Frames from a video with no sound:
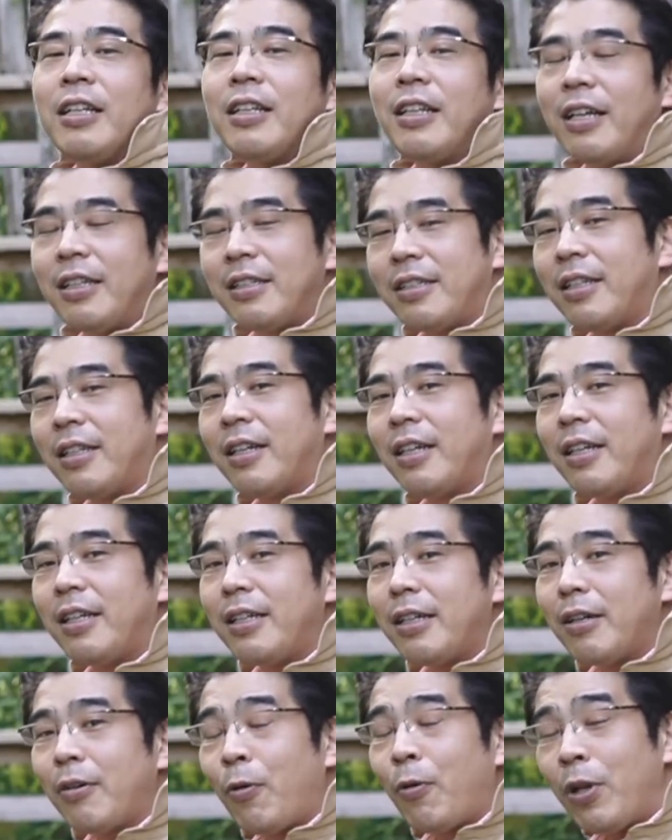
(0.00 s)
男性
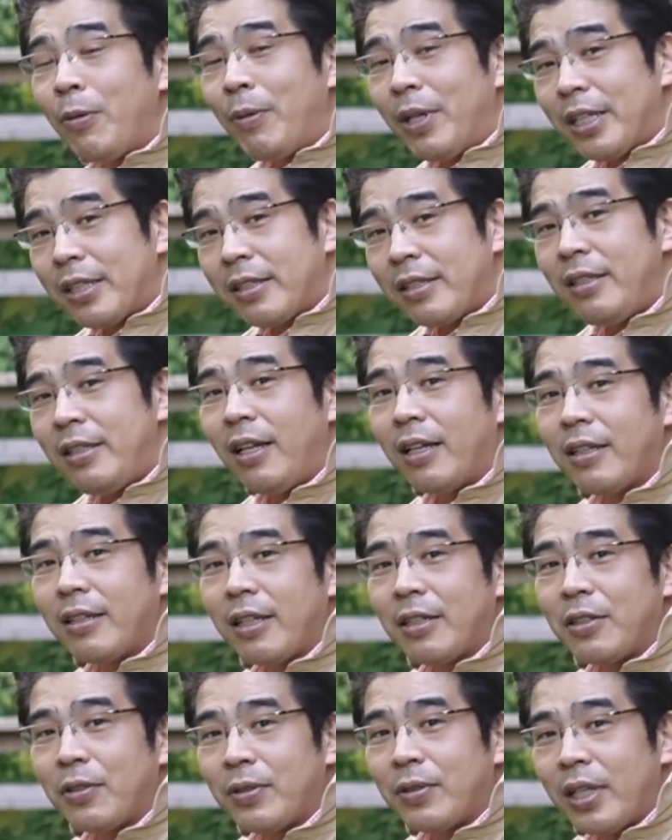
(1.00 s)
がこれまで好きだっ
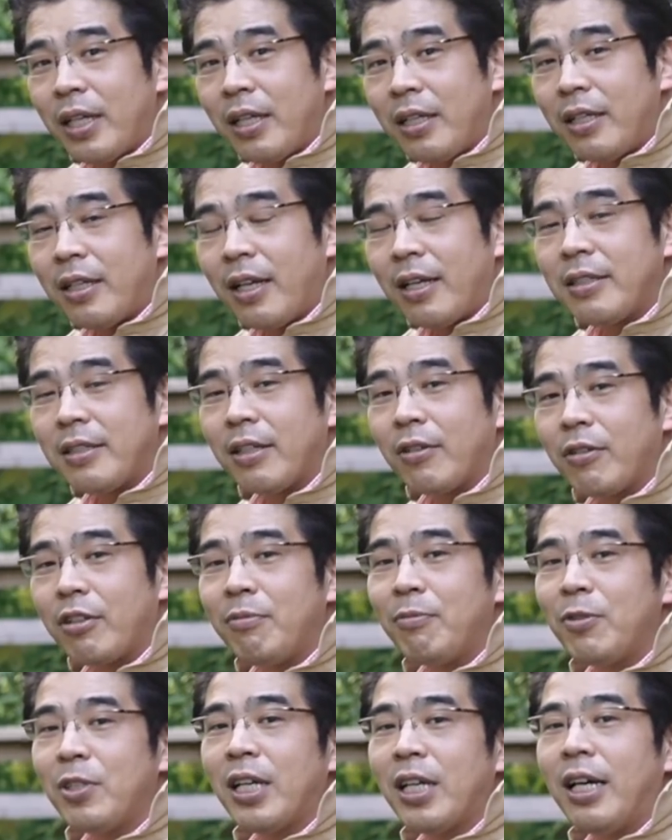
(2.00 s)
た女性に対しての
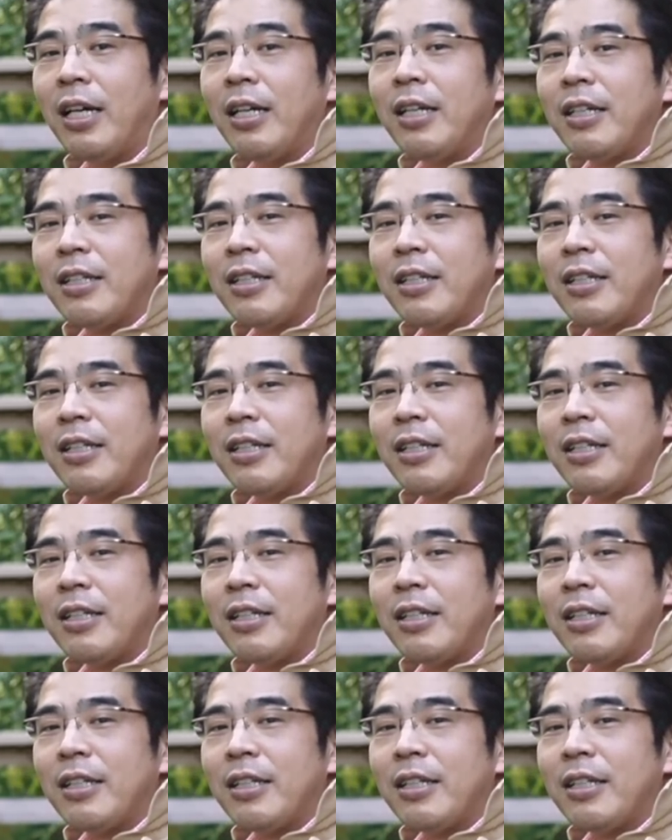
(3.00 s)
気持ちが